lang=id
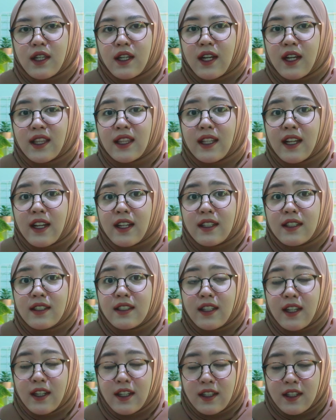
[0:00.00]
ngikat
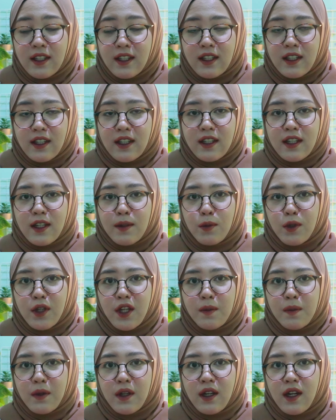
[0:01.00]
kakinya.
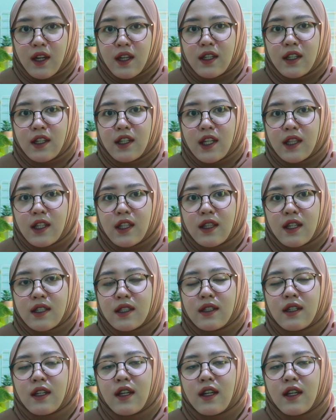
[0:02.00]
Kemudian mengenai identitas